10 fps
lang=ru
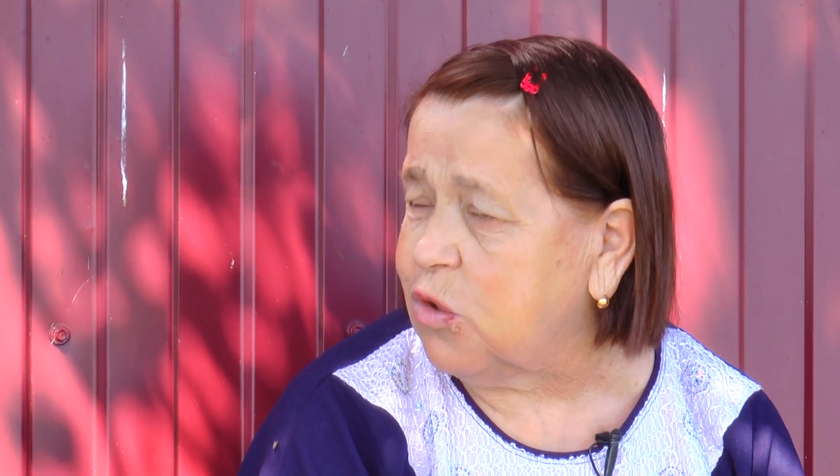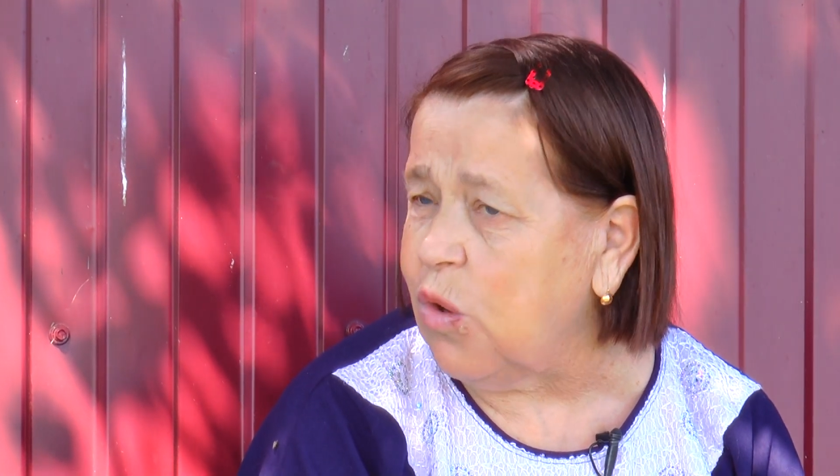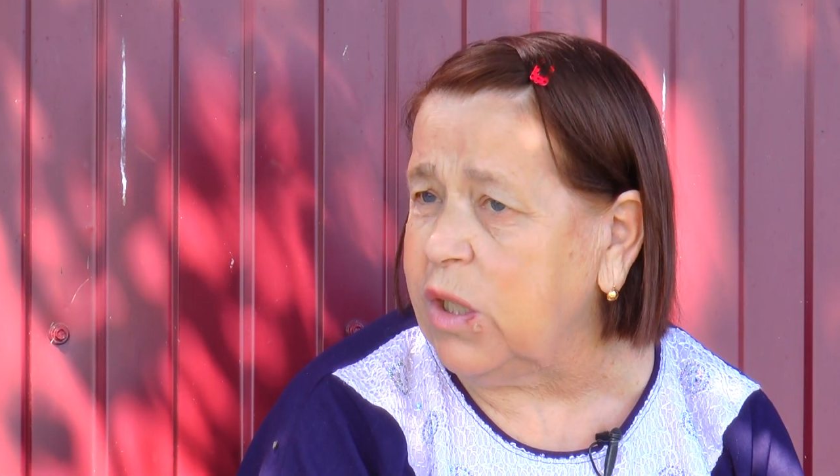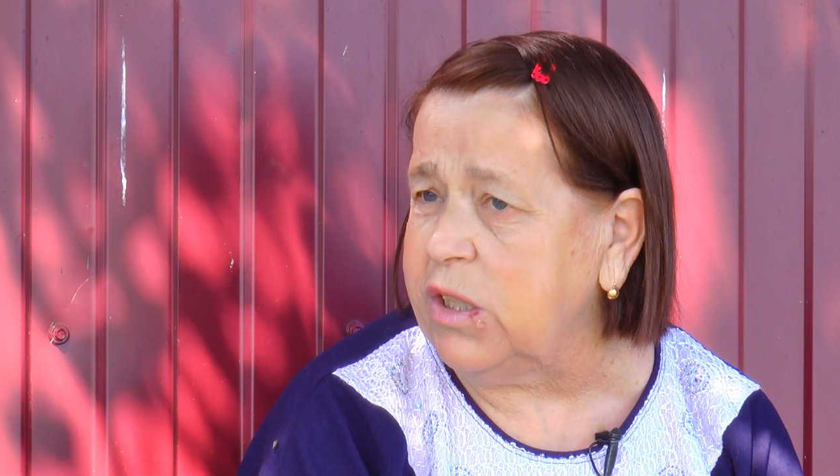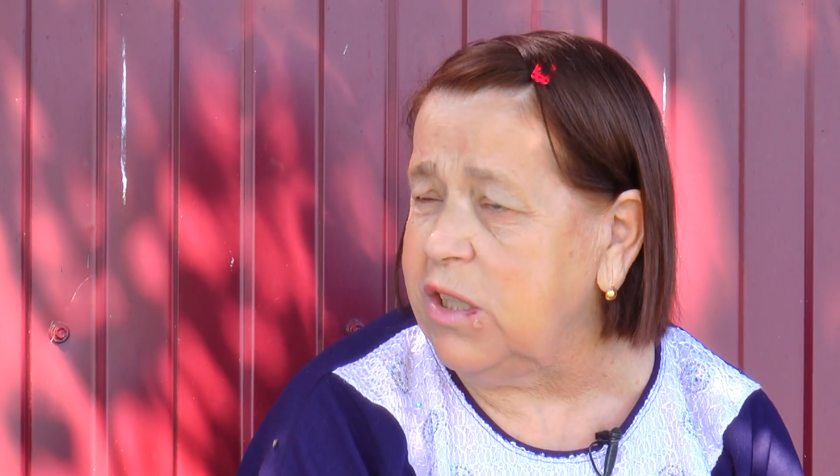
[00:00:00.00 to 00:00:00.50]

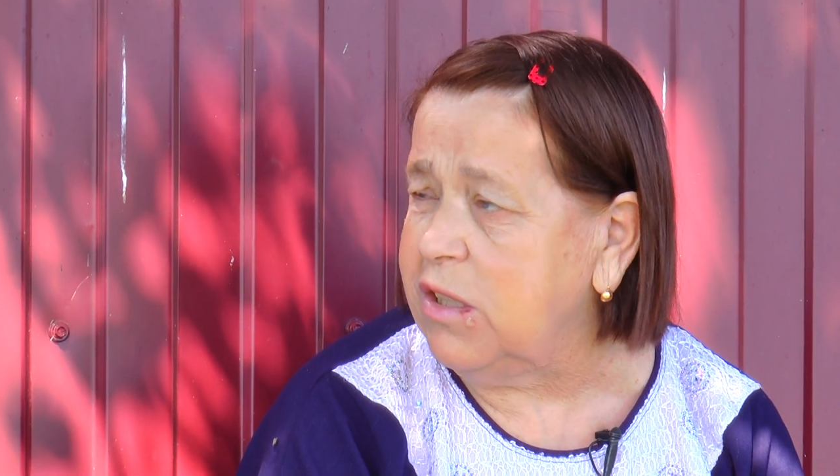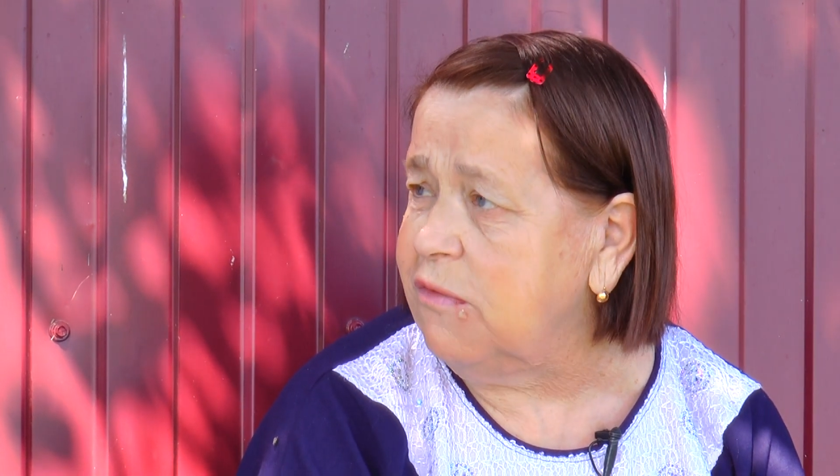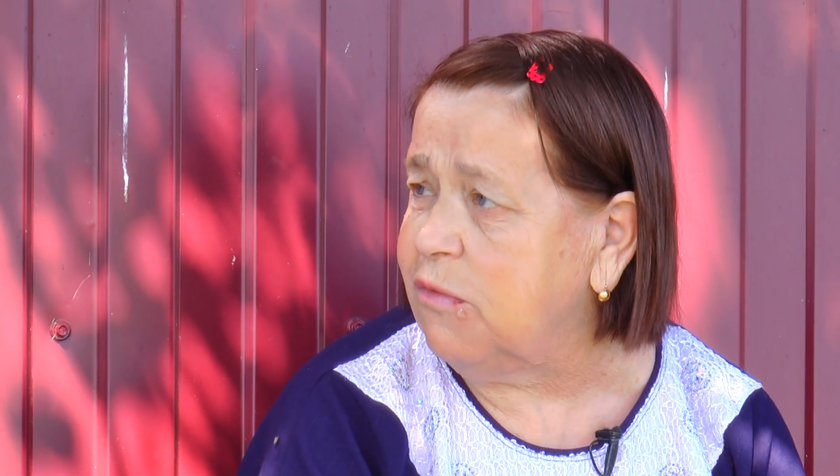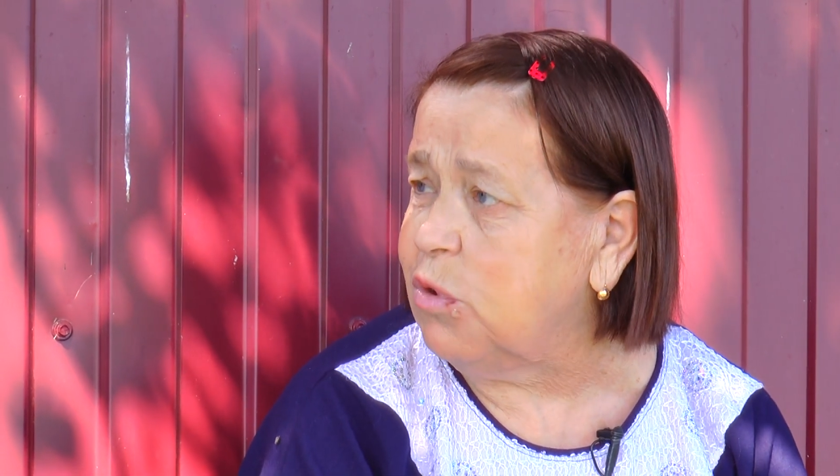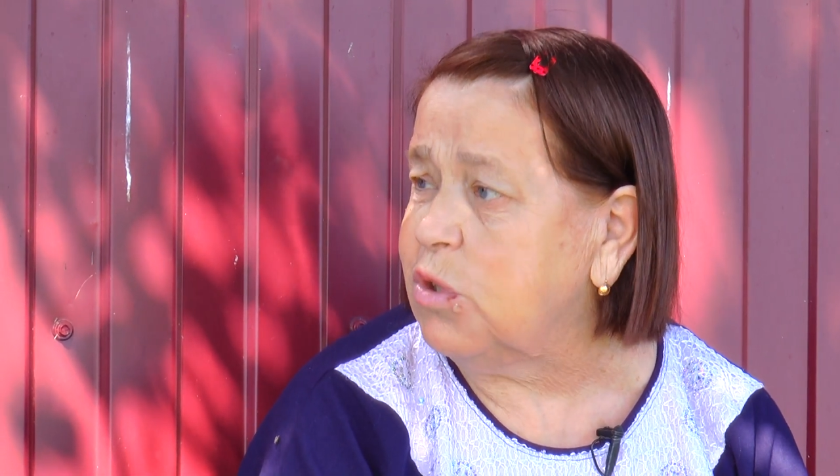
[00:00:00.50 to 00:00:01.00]
что
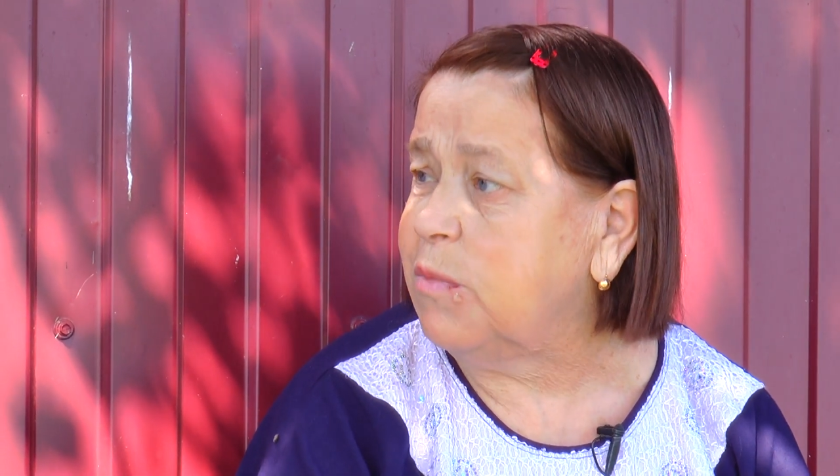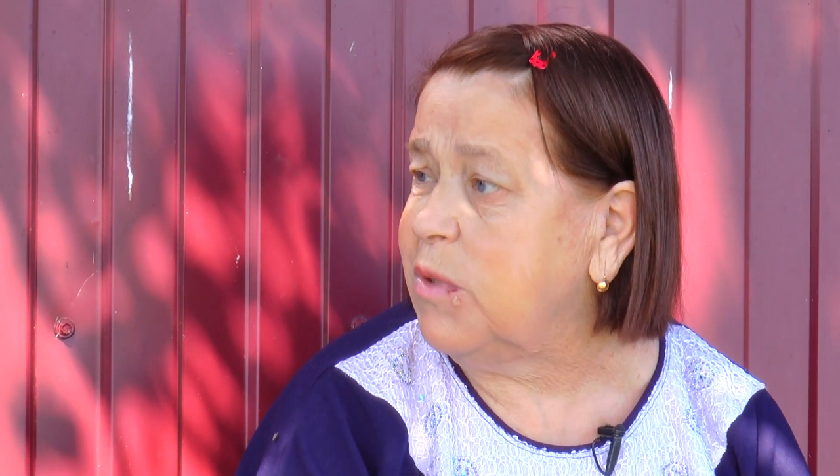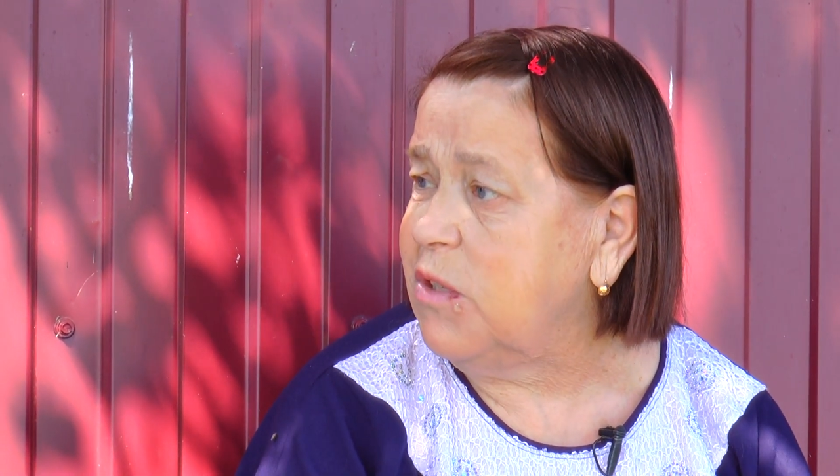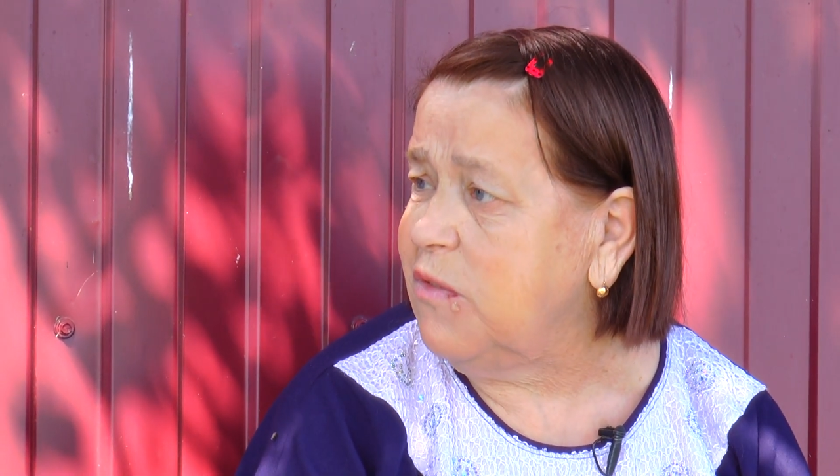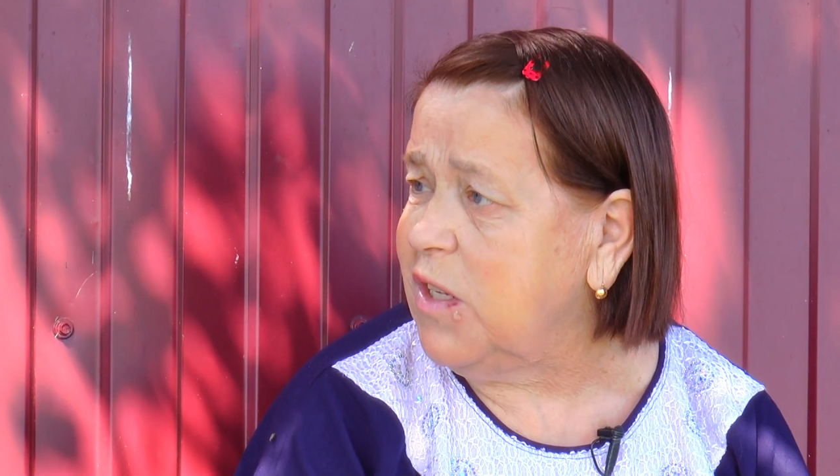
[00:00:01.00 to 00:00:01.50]
они вроде
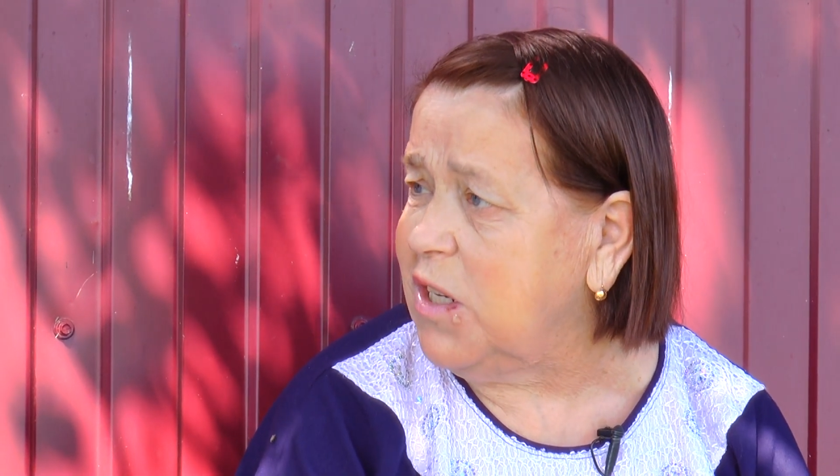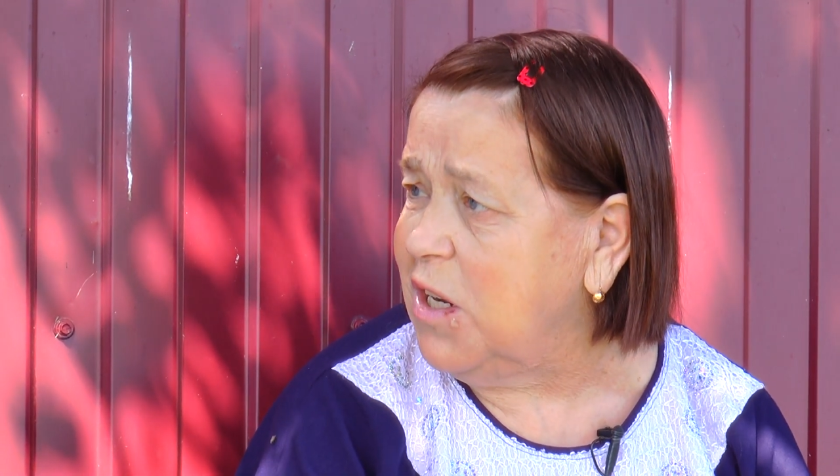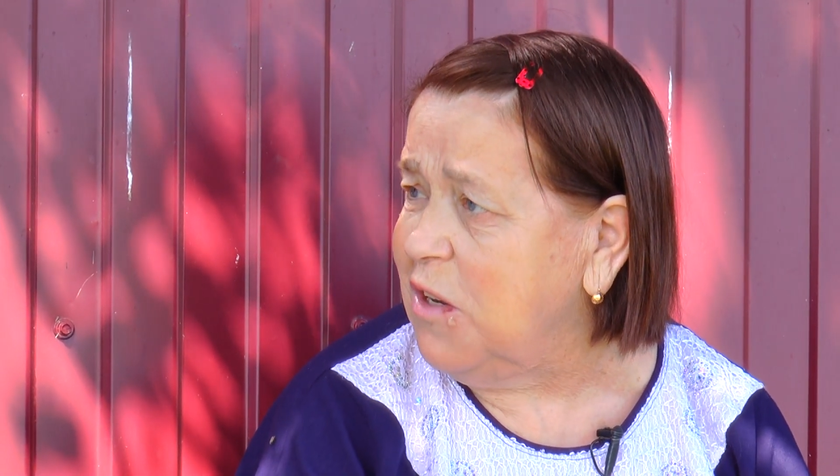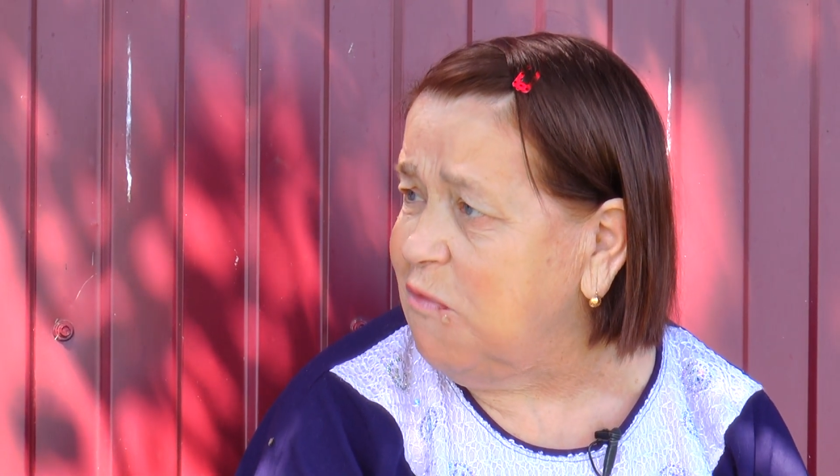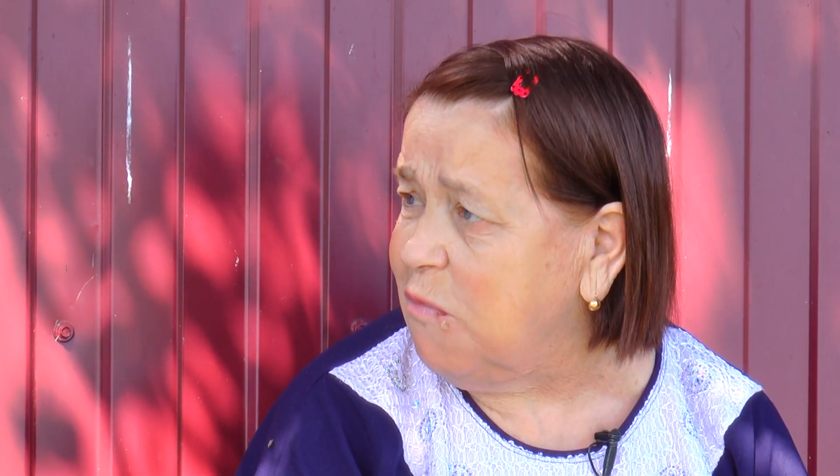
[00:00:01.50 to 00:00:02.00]
бы не
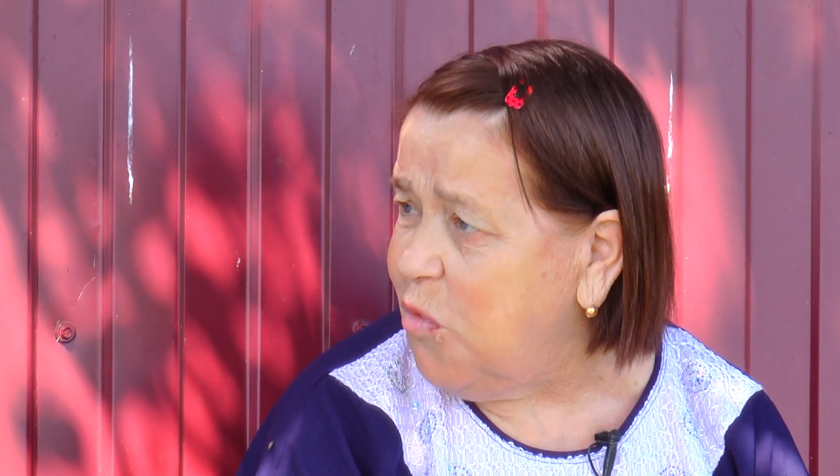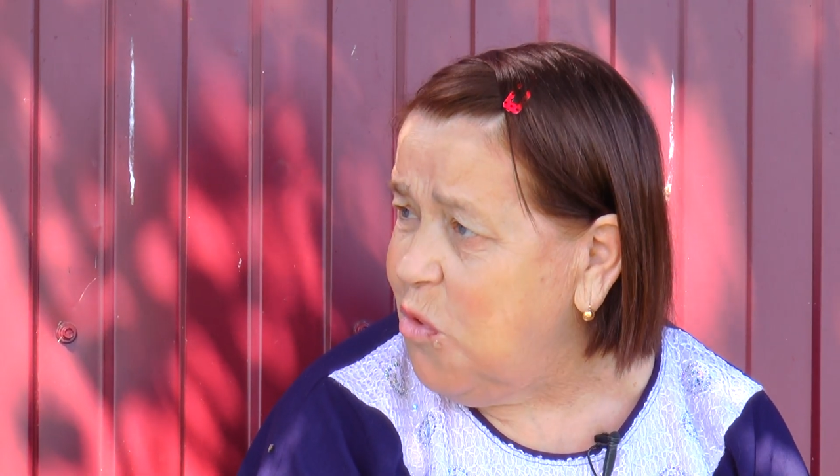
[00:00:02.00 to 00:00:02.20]
верили в